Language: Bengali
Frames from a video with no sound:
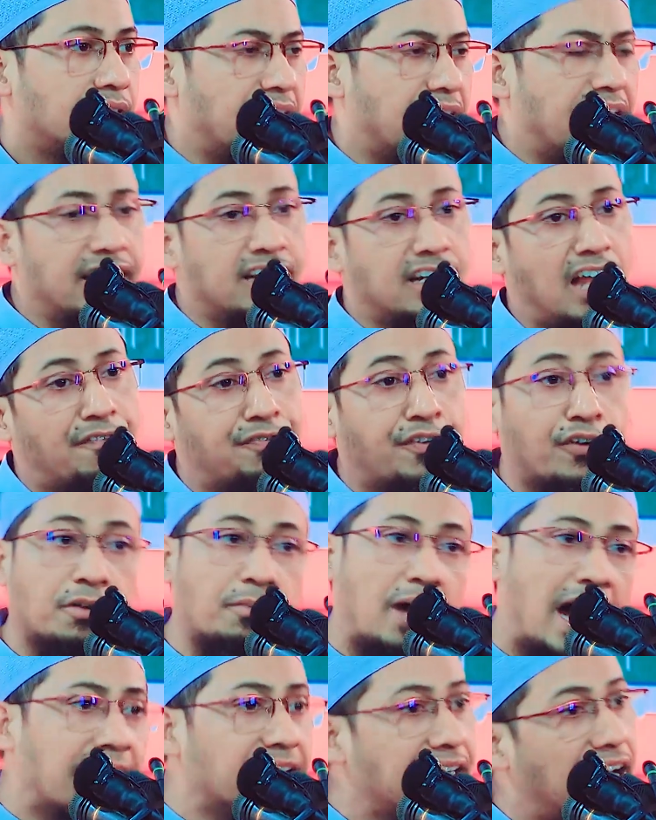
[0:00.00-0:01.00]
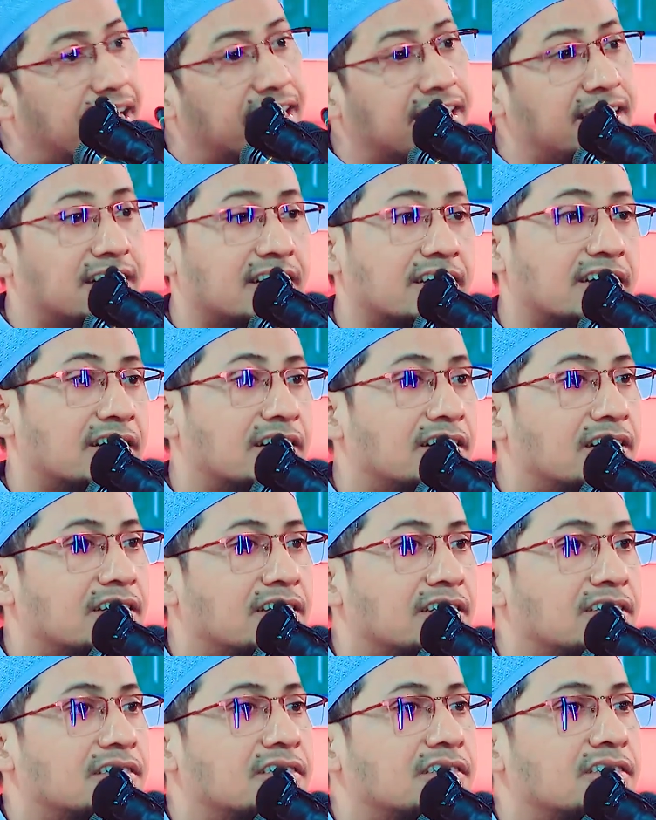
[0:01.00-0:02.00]
এই নাফরমান নারী
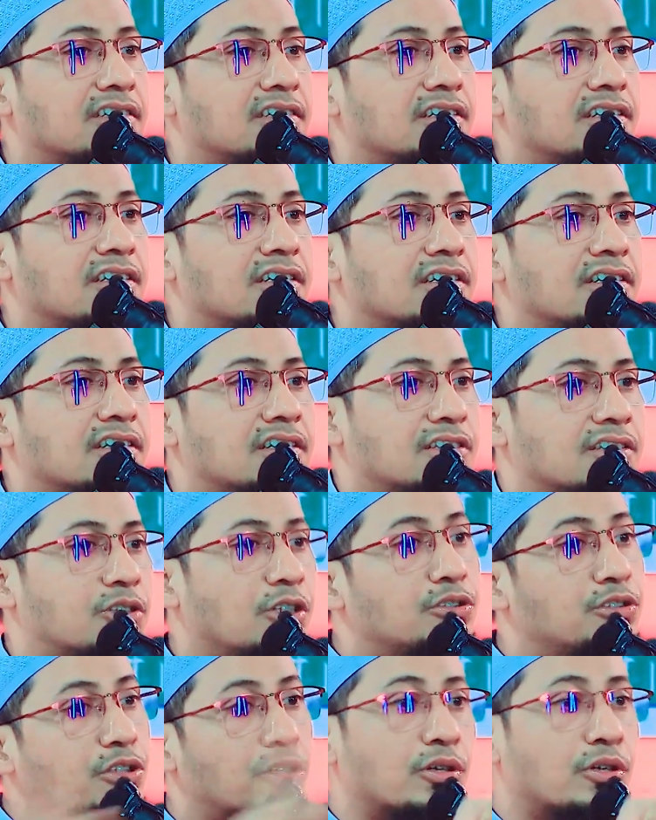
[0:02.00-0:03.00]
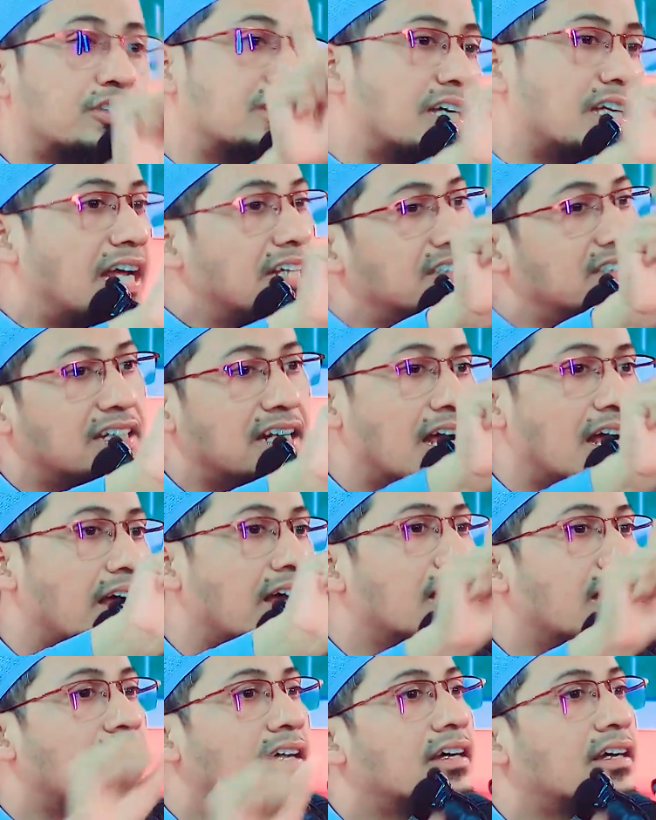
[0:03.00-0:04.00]
সহ্য করতে রাজি না
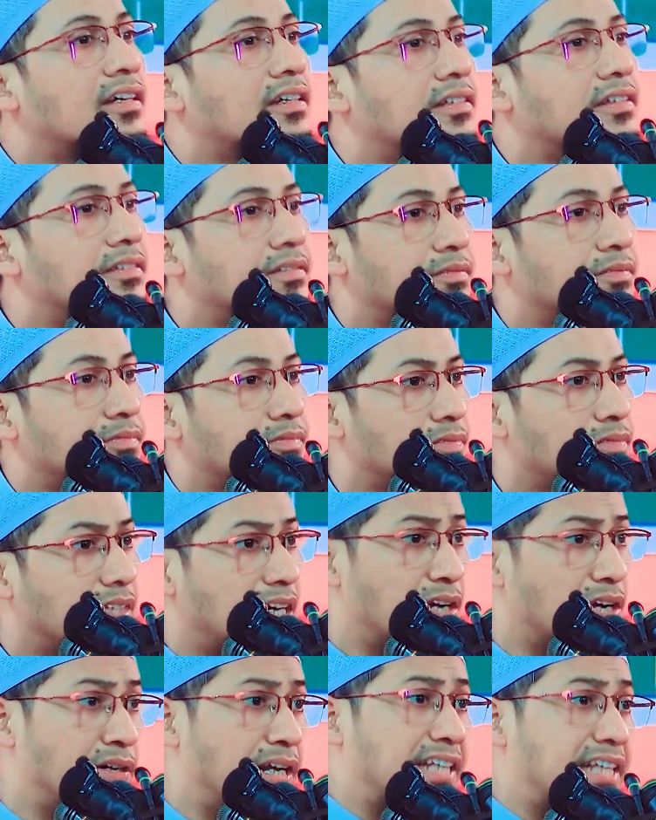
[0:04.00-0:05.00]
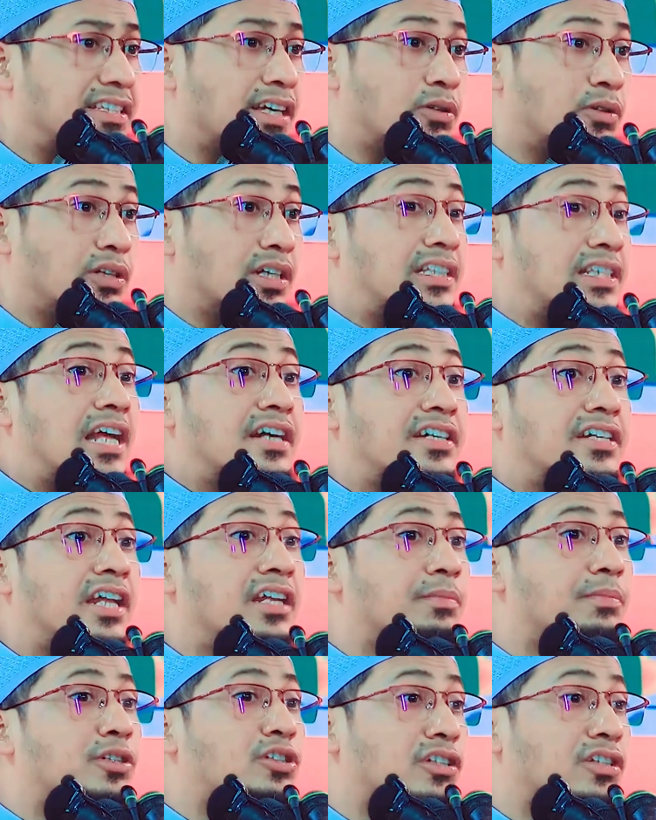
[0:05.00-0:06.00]
কারণ এতে করে তার
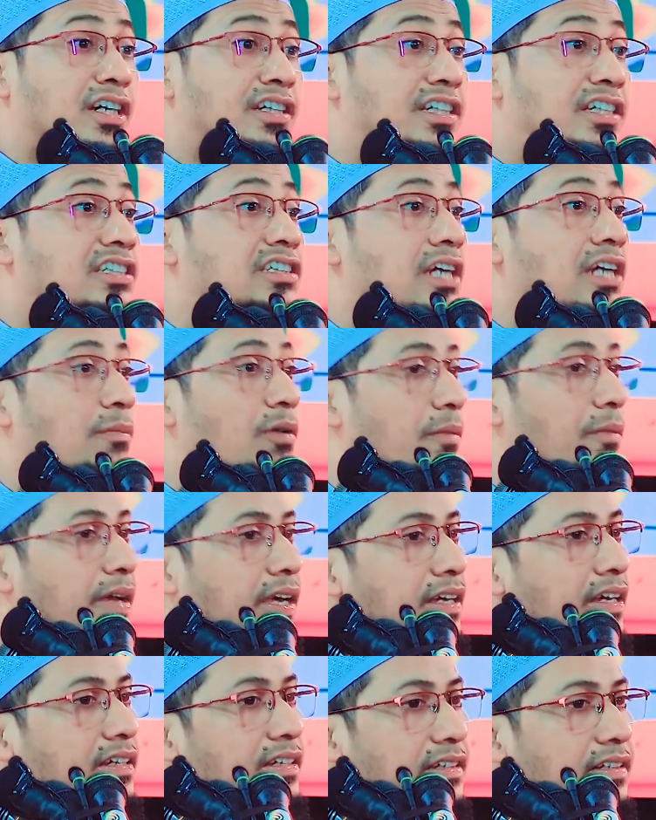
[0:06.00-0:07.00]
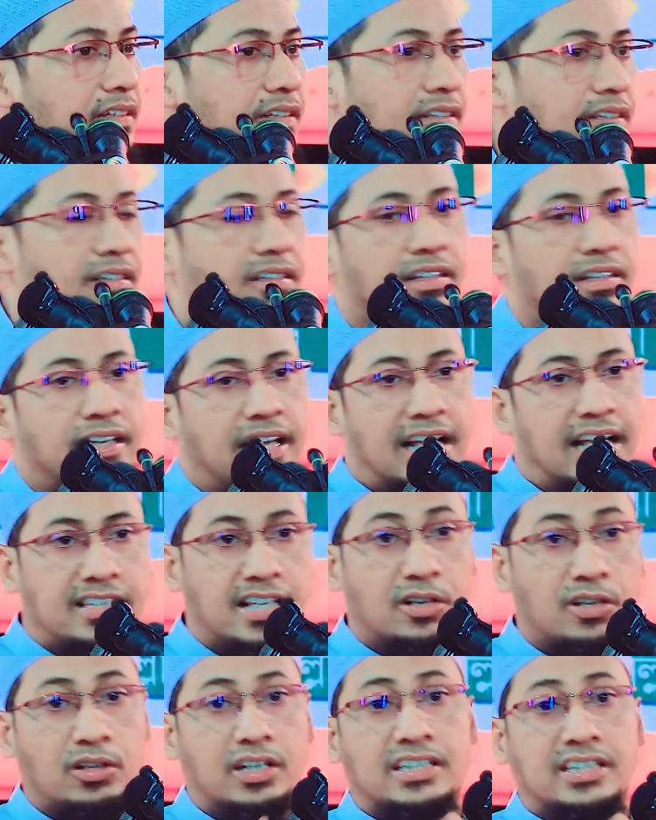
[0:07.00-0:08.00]
টেলিভিশনের ডিস্টার্ব হবে
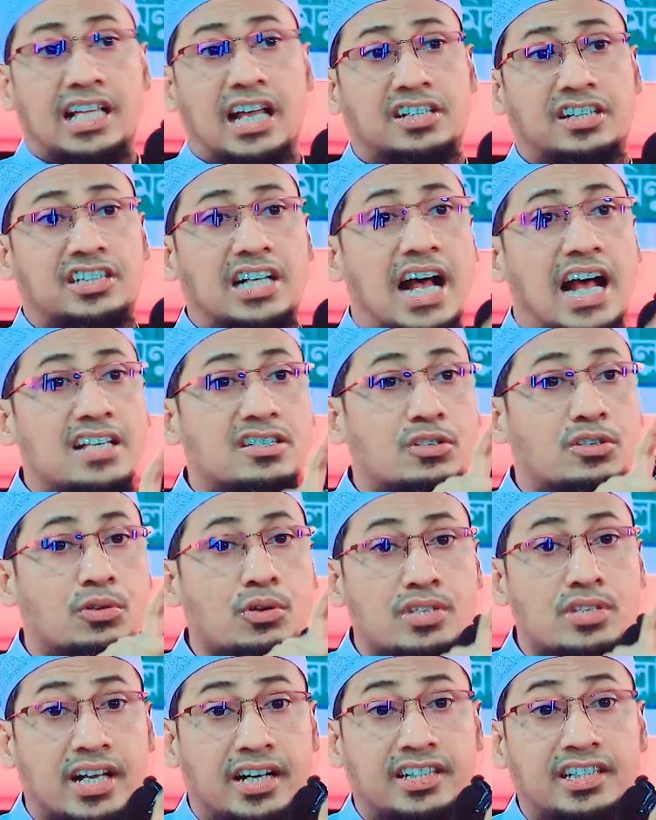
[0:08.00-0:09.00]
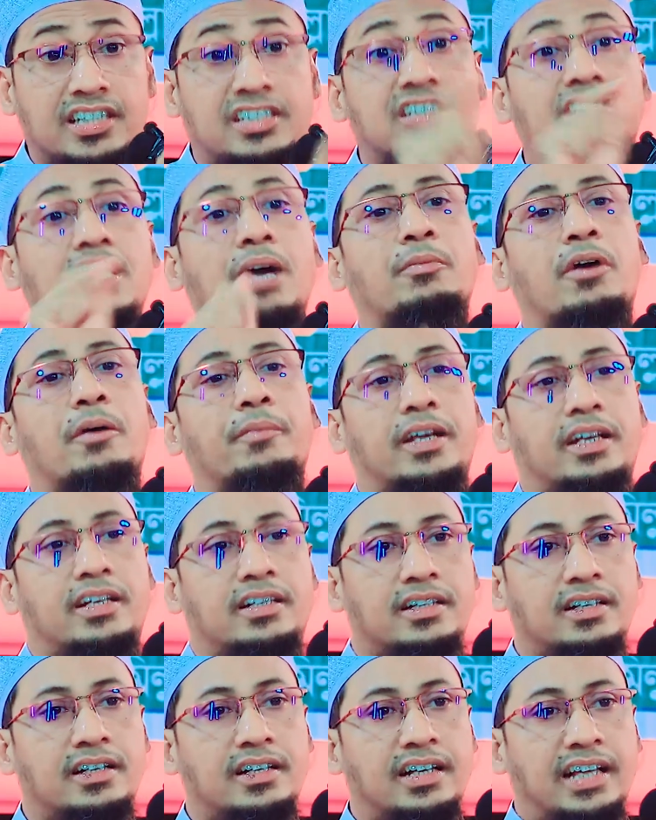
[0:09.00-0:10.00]
এতে করে তার সাজগোজের ডিস্টার্ব হবে
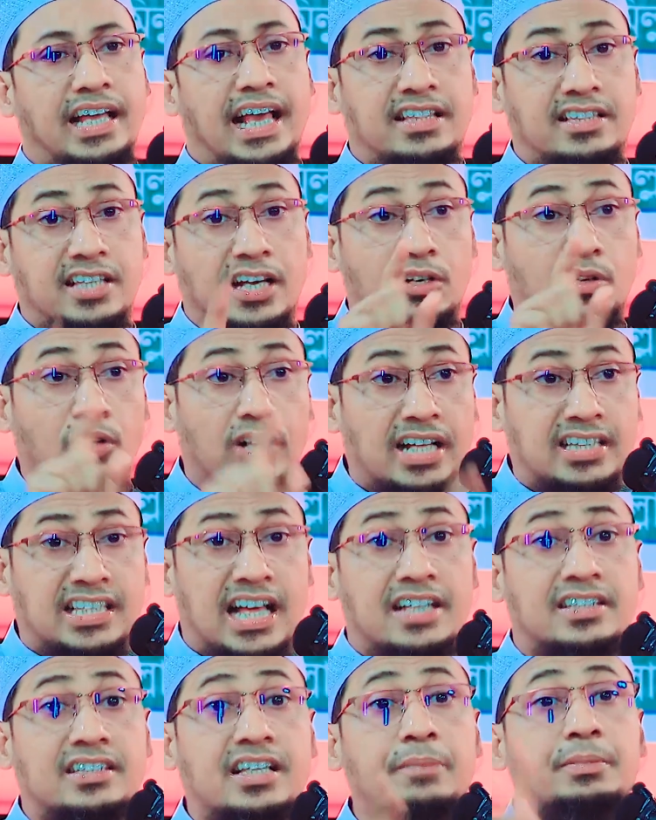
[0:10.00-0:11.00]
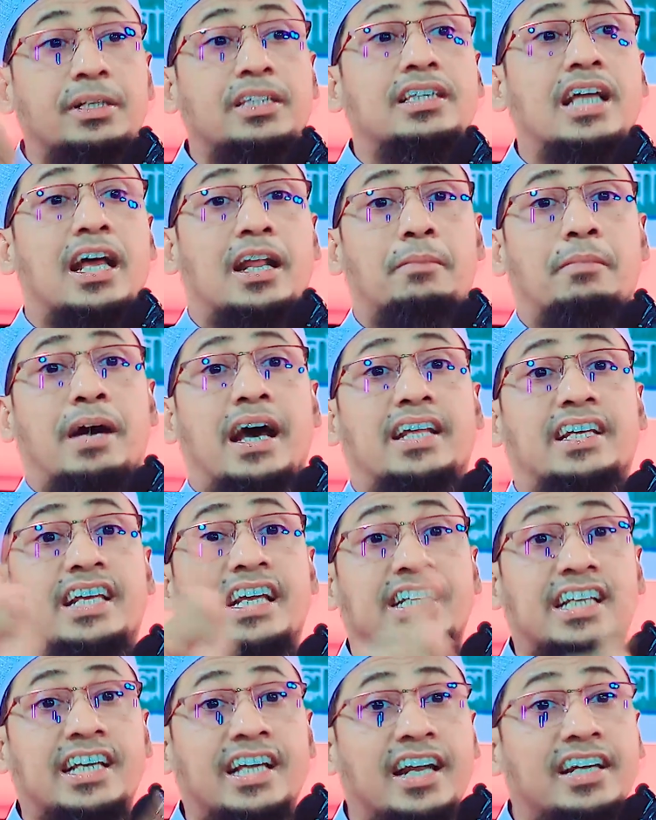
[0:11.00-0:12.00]
এতে করে তার দেবীর দ্বারে
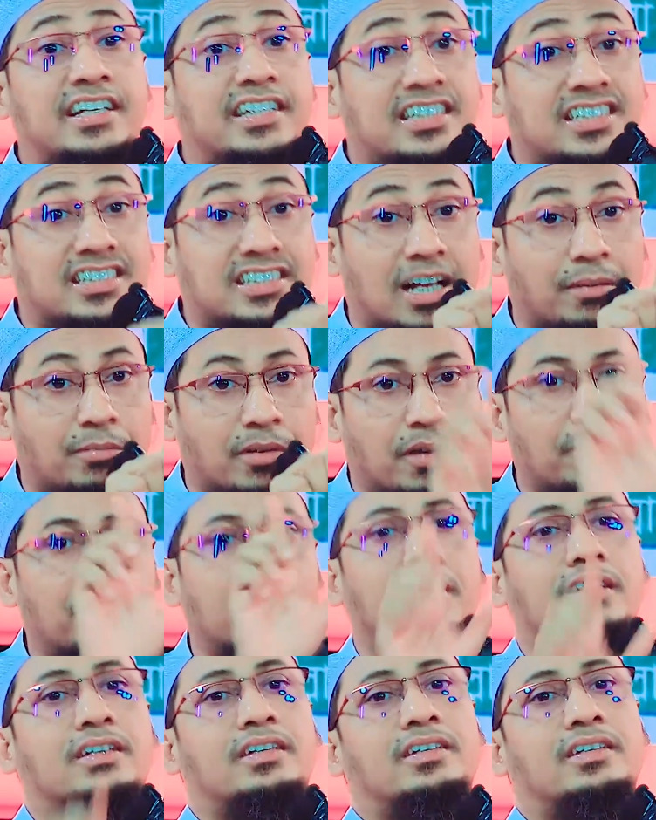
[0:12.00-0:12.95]
মার্কেটিংয়ের ডিস্টার্ব হবে